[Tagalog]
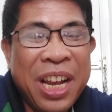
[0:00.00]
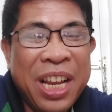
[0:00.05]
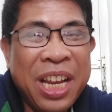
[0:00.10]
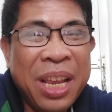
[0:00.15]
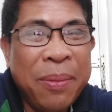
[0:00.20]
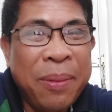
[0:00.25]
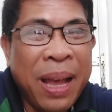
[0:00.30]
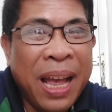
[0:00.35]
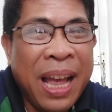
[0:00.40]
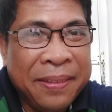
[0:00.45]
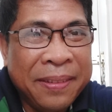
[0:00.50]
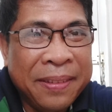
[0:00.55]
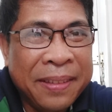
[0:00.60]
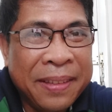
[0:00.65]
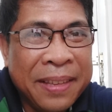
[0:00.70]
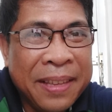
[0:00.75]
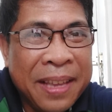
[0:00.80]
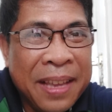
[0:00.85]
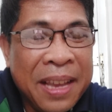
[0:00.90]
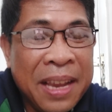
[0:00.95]
o, di
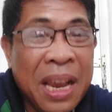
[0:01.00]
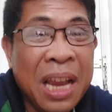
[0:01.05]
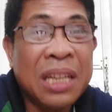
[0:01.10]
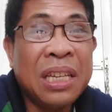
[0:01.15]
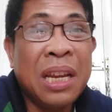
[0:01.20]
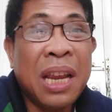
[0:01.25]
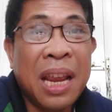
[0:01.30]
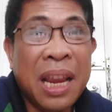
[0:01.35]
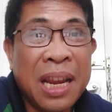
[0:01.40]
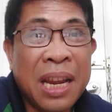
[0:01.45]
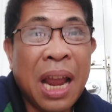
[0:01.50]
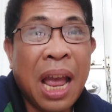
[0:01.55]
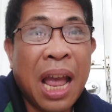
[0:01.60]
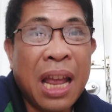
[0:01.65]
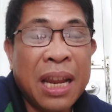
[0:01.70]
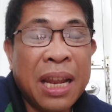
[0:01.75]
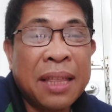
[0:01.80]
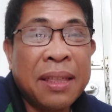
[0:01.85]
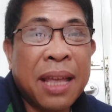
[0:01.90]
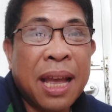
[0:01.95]
ba? Kasi
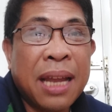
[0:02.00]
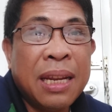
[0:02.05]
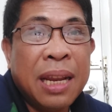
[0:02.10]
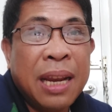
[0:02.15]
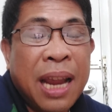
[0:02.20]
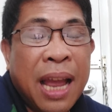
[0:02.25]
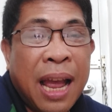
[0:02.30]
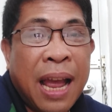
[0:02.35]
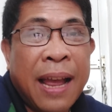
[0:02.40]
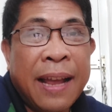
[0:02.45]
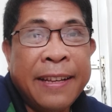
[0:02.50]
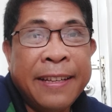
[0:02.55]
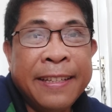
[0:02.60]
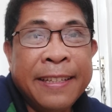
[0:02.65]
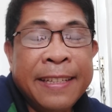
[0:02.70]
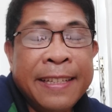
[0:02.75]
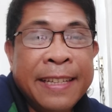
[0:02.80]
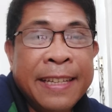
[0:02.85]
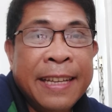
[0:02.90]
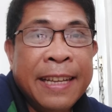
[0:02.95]
nahalata nila
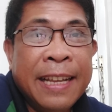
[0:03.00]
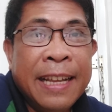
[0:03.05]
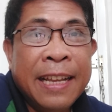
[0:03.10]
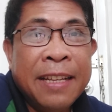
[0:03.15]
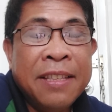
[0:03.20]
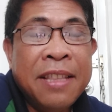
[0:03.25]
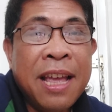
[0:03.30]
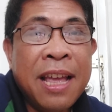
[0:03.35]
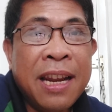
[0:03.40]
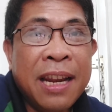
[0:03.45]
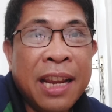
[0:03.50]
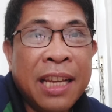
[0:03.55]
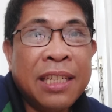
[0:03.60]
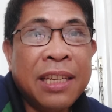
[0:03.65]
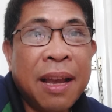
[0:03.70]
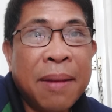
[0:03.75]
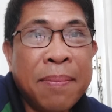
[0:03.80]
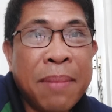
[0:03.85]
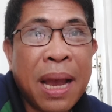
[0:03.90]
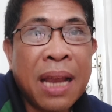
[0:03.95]
there
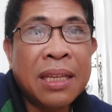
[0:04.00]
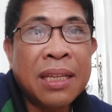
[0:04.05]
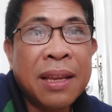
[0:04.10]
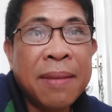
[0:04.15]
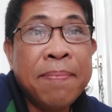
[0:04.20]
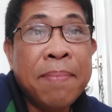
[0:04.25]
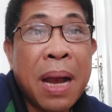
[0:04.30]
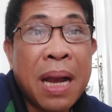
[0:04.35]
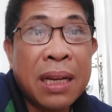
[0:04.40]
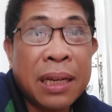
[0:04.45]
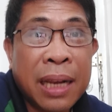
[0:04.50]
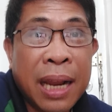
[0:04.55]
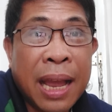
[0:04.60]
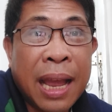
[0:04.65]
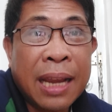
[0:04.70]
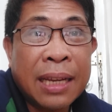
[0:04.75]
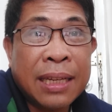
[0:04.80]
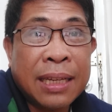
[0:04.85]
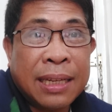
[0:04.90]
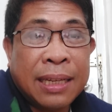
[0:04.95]
is a massive
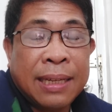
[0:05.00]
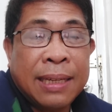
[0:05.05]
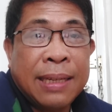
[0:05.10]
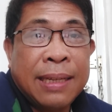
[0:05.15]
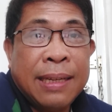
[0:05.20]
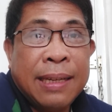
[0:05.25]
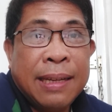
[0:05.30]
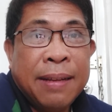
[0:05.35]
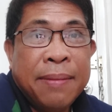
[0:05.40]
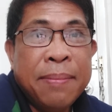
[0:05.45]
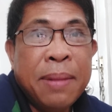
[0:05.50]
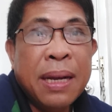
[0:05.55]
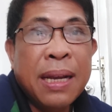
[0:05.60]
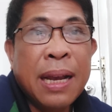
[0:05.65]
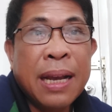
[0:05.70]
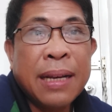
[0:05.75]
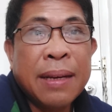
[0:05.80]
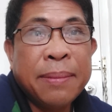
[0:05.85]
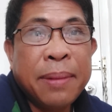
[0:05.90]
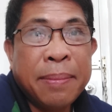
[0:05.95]
backlash
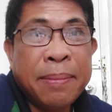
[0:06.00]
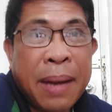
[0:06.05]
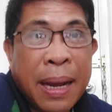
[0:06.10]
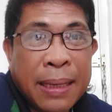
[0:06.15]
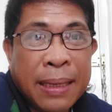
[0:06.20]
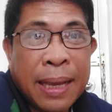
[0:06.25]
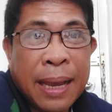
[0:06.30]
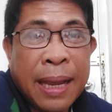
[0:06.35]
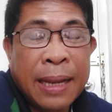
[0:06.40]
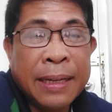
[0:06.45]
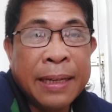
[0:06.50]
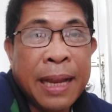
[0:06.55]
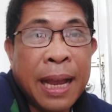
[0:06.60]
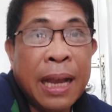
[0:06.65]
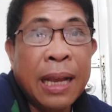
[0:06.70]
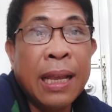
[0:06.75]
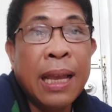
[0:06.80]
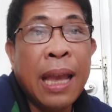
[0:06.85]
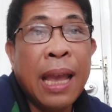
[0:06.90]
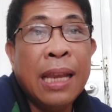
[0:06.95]
mga
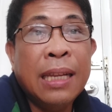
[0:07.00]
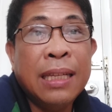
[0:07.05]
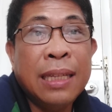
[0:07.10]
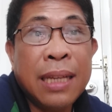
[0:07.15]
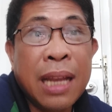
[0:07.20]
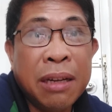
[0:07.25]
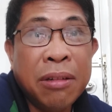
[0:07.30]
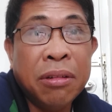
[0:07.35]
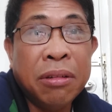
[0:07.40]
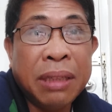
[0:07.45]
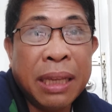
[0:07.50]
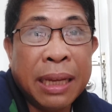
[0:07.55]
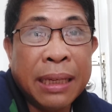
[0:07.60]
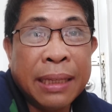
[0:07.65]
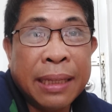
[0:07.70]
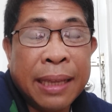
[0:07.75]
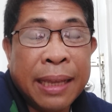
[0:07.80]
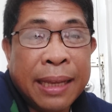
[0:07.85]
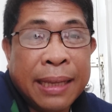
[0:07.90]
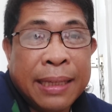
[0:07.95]
kababayan, against the
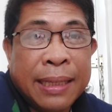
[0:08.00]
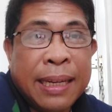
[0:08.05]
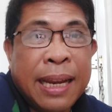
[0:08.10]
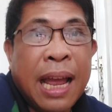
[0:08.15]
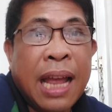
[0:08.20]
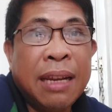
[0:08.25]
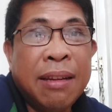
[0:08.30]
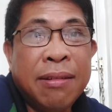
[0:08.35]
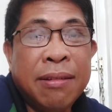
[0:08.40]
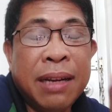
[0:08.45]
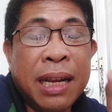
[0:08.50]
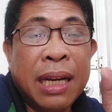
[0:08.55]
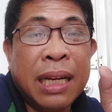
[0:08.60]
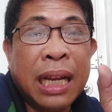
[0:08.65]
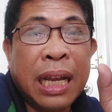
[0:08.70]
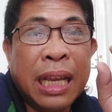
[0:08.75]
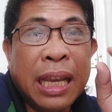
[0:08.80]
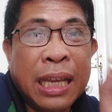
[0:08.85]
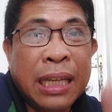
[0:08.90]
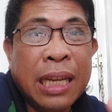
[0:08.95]
Dutertes, lalo
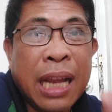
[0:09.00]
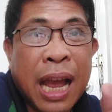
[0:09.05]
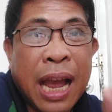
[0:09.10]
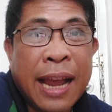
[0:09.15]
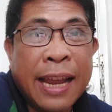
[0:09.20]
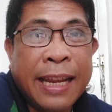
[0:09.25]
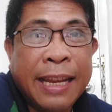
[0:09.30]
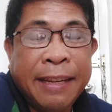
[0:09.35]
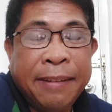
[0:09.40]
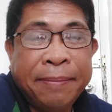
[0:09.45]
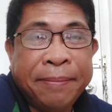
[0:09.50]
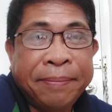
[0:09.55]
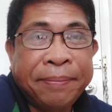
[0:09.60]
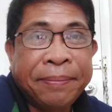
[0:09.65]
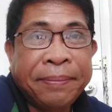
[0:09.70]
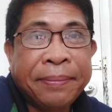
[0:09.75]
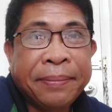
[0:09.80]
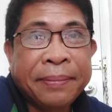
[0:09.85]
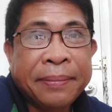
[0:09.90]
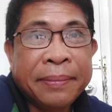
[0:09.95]
na kay Inday.
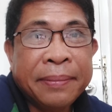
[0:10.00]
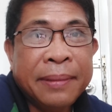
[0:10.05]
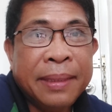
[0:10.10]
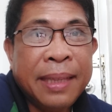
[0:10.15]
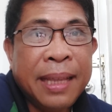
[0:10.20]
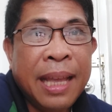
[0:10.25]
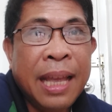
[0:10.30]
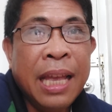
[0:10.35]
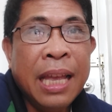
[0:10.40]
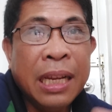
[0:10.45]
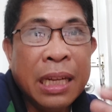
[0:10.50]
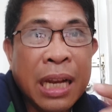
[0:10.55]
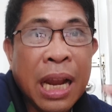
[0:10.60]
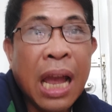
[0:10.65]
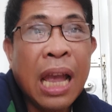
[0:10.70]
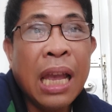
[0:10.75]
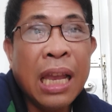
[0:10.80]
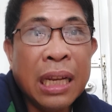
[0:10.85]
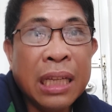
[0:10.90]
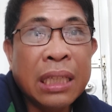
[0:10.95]

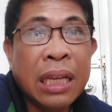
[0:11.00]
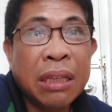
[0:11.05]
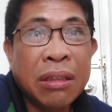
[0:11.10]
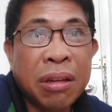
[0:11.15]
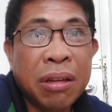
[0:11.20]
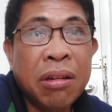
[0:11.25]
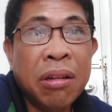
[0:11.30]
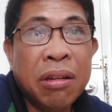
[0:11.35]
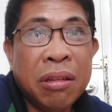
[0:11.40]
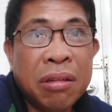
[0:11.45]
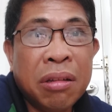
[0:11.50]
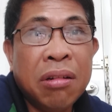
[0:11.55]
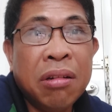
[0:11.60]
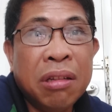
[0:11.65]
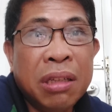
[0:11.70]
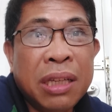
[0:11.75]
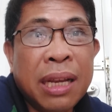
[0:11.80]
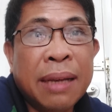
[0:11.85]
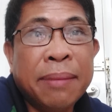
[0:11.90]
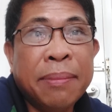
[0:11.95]
Dahil sa
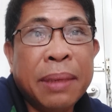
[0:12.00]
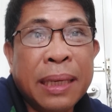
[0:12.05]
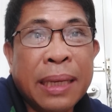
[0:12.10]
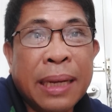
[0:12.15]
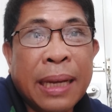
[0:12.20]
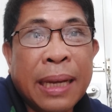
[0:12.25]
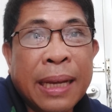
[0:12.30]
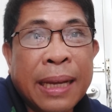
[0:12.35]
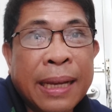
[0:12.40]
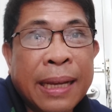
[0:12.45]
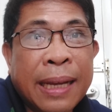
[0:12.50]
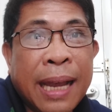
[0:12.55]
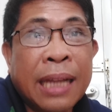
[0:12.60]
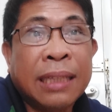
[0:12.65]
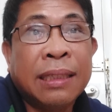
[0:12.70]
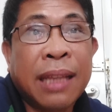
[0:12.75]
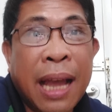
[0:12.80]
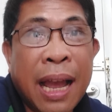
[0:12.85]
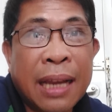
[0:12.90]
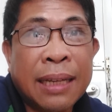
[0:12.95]
sunod-sunod niyang mga
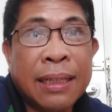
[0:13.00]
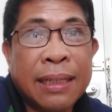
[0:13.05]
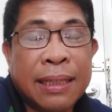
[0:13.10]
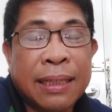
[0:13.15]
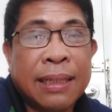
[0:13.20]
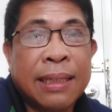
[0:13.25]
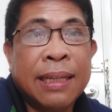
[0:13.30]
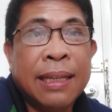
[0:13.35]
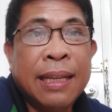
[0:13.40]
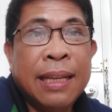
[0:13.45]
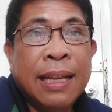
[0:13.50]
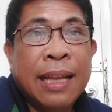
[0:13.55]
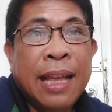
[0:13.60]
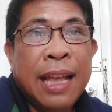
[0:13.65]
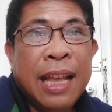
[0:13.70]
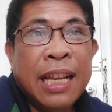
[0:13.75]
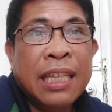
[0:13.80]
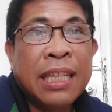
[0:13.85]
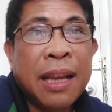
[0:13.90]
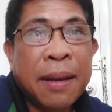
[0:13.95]
attacks
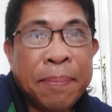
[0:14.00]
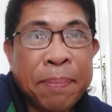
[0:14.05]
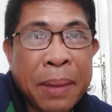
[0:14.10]
sa